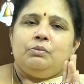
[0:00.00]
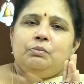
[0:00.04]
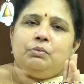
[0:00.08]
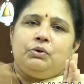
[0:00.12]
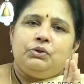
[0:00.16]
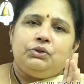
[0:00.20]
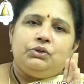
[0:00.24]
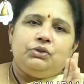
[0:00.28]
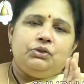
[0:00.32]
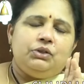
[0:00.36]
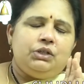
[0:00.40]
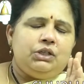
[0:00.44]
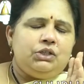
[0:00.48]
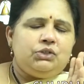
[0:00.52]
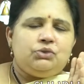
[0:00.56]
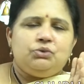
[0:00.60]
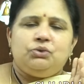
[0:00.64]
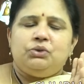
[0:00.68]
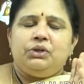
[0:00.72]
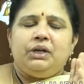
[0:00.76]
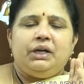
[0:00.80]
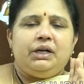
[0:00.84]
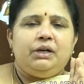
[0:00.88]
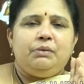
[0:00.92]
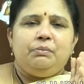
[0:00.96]
పొద్దున్నే
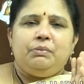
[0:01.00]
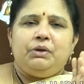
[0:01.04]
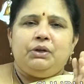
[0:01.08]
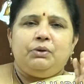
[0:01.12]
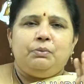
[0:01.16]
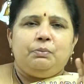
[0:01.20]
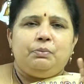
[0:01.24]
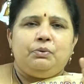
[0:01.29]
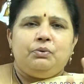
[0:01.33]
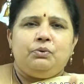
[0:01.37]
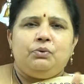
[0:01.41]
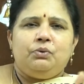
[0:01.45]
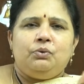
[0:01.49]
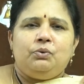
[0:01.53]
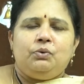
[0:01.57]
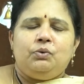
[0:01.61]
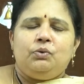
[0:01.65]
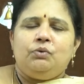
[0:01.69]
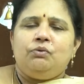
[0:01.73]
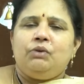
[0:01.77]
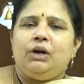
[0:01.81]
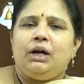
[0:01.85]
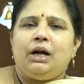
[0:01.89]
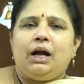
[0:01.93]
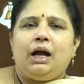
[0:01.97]
చూడండి మీరు
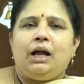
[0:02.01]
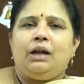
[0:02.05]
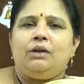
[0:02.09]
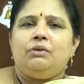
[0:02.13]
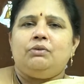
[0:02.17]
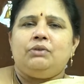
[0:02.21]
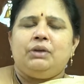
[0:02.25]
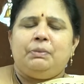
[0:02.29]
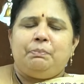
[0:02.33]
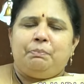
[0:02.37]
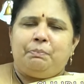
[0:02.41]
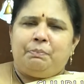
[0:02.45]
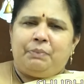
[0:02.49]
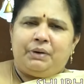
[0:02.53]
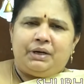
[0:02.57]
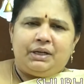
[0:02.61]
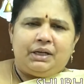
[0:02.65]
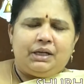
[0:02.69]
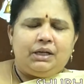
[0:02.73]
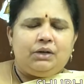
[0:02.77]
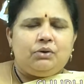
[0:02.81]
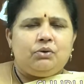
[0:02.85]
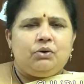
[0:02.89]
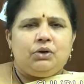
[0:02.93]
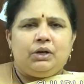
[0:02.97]
పూర్వకాలం
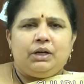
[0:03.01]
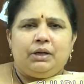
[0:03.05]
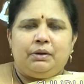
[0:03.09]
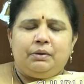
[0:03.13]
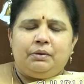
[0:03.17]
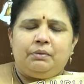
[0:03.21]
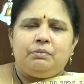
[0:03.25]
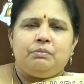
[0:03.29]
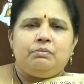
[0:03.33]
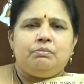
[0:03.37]
ఇప్పటికీ కొన్ని